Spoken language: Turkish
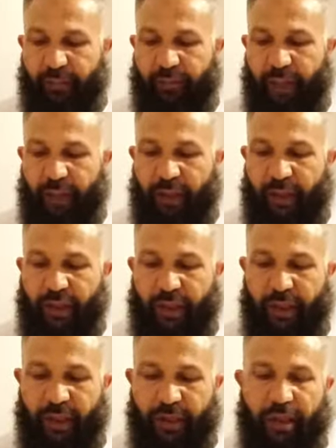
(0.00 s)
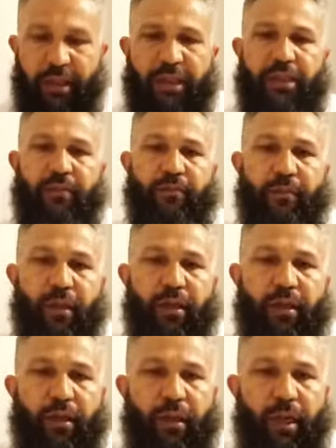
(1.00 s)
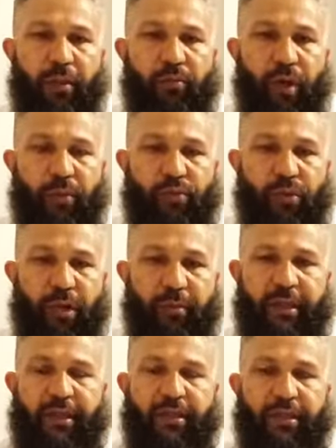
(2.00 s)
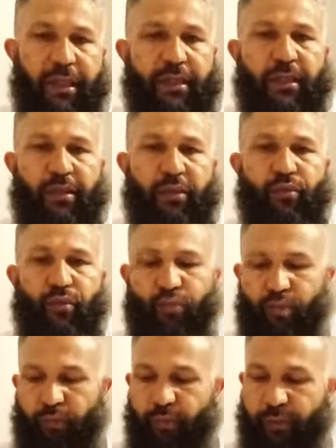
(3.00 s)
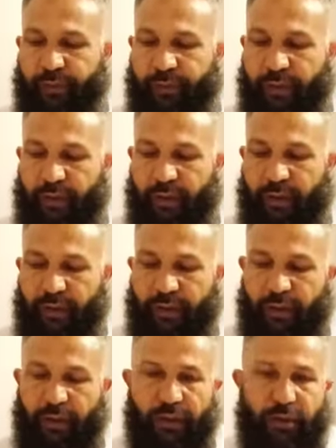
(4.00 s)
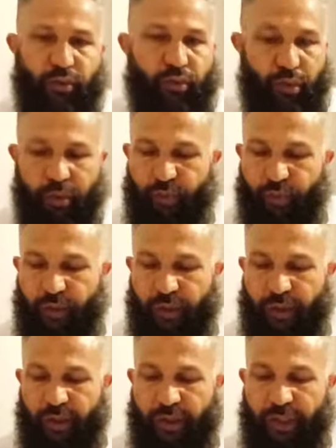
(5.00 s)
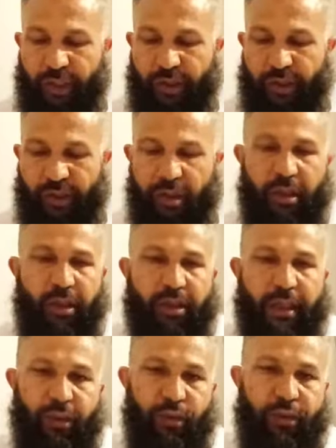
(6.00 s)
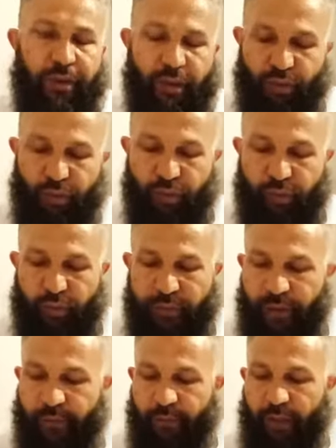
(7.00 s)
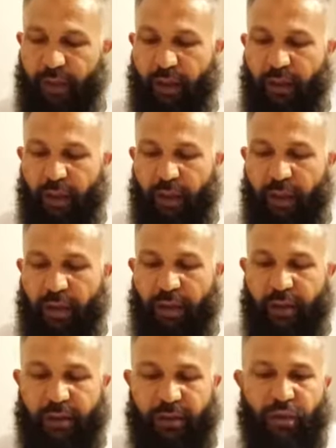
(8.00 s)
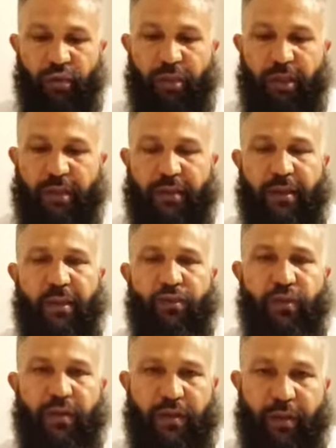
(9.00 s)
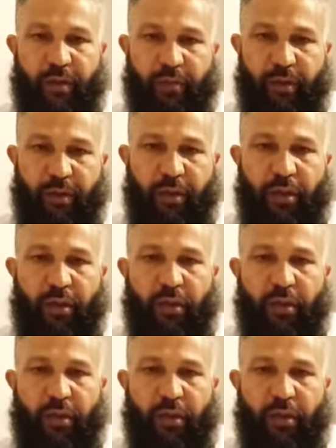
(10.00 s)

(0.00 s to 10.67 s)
Ben Ayşe'ye anneciğim Ebu Abdurrahman'ın ne dediğini duydun mu? E, duyuyor musun deyince Ayşe ne diyor diye sorduğunda Allah'ın Resulü Aleyhisselatü Vesselam'ın